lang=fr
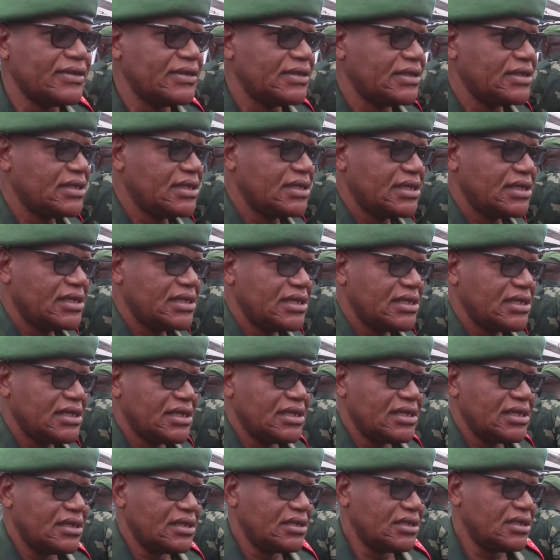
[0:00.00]

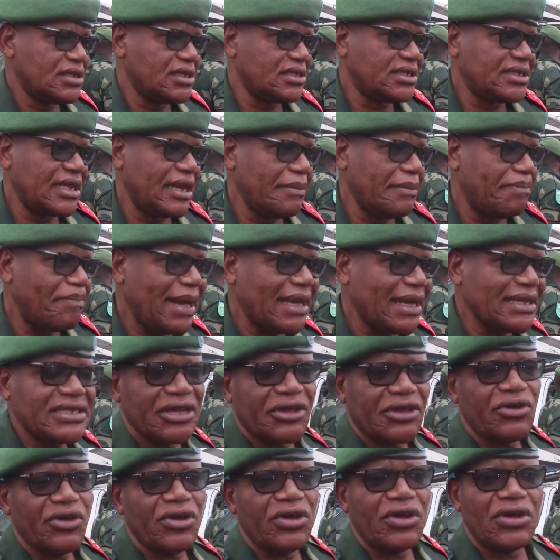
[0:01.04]
euh, ce n'est pas
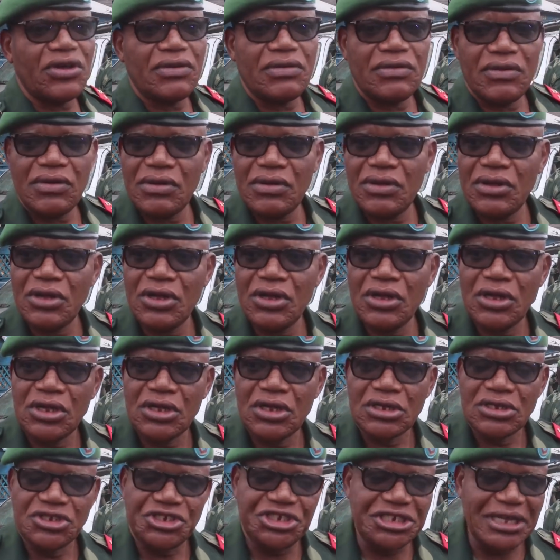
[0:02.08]
ce
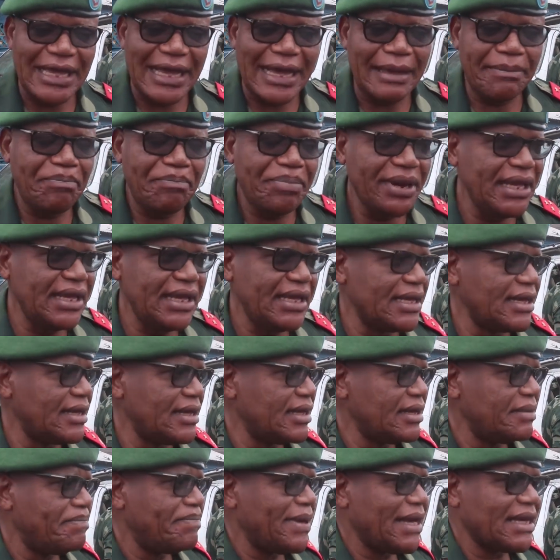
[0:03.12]
que j'ai appris euh,